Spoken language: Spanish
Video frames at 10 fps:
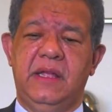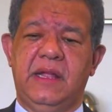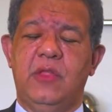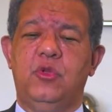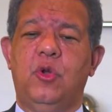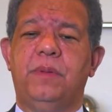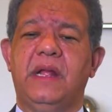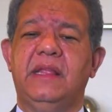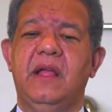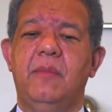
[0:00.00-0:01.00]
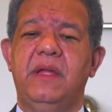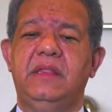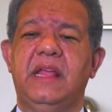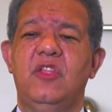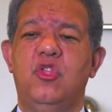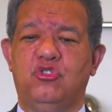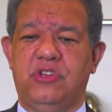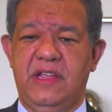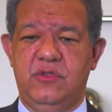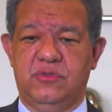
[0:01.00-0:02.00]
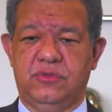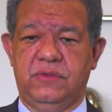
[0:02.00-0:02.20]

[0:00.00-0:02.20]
que duró prácticamente dos años